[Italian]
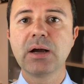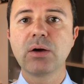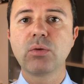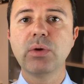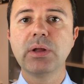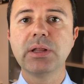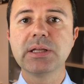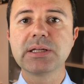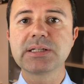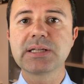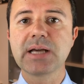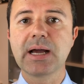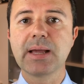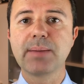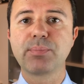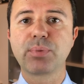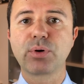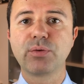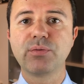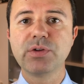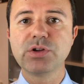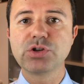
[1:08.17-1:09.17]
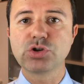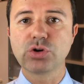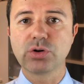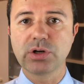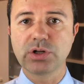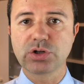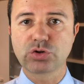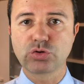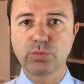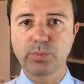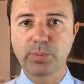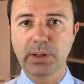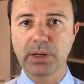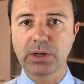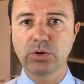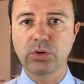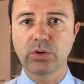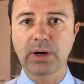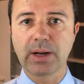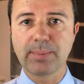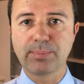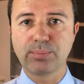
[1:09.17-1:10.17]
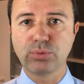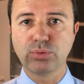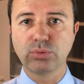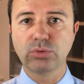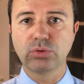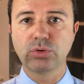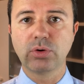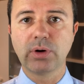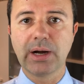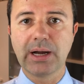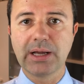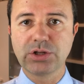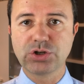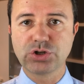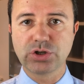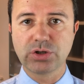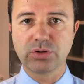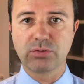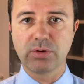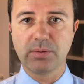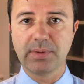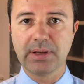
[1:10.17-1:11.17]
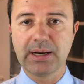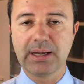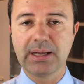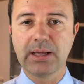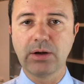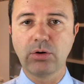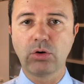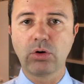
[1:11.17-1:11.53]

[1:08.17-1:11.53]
quindi se hai provvigioni superiori appunto ai 5.000